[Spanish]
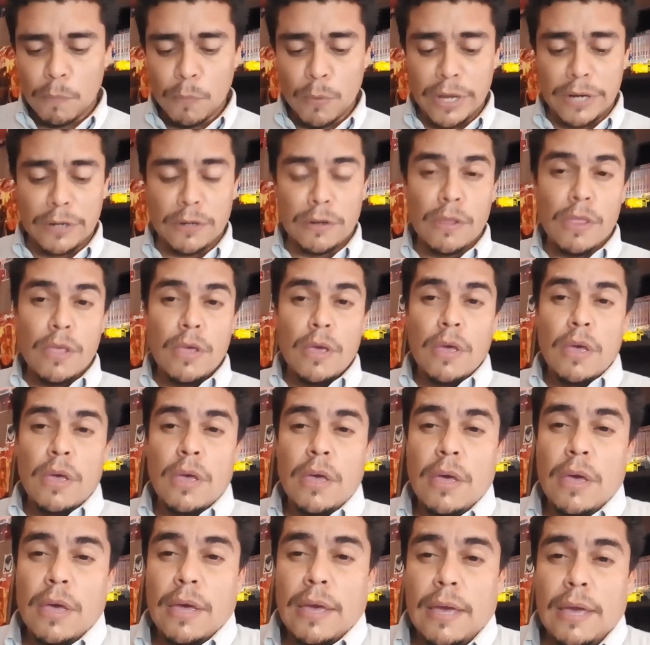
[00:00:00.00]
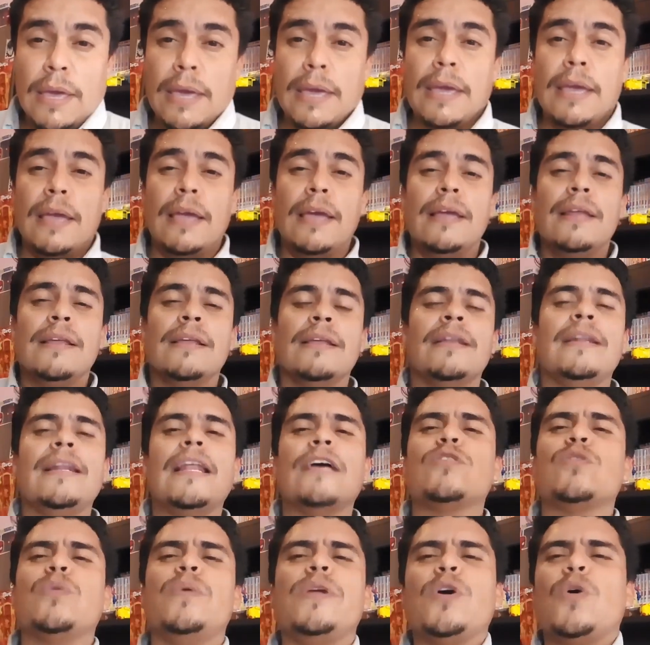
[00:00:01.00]
Bueno, eh,
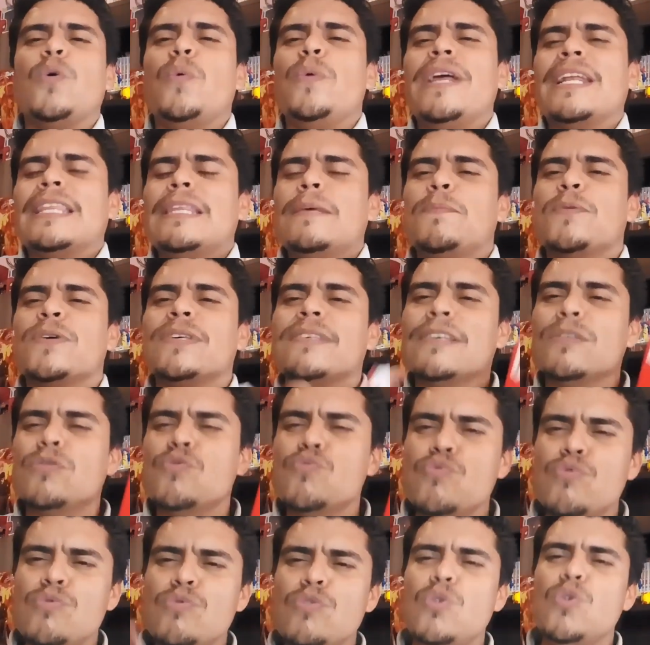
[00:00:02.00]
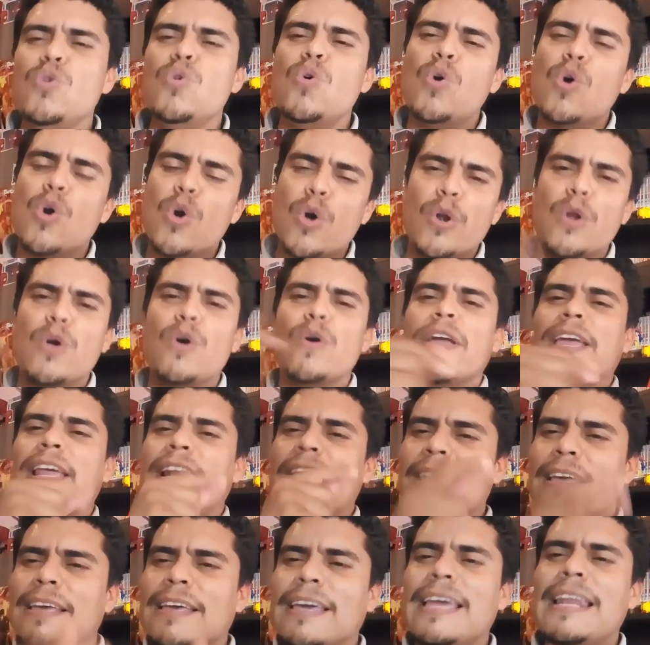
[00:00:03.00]
la sobrecubierta pues es un lujo, ¿no? Que
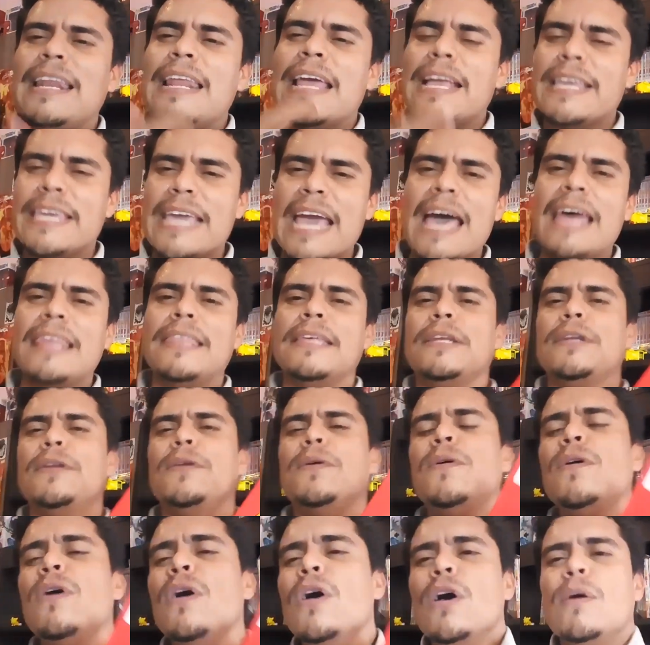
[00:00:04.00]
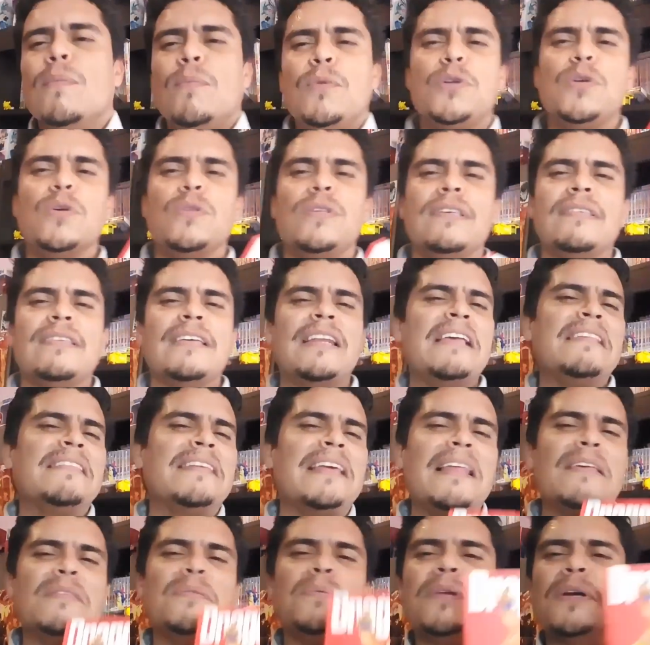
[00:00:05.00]
le, añaden, ¿no? Muchos dicen, es
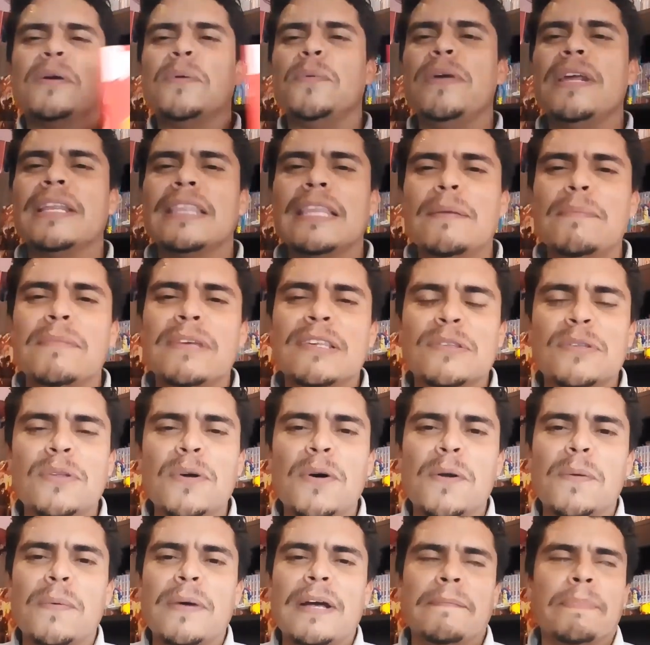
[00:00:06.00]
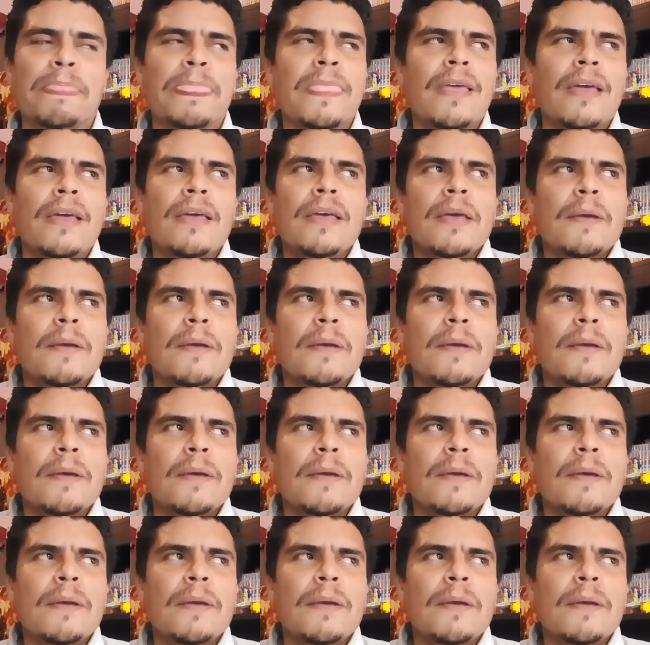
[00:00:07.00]
que la sobrecubierta me estorba.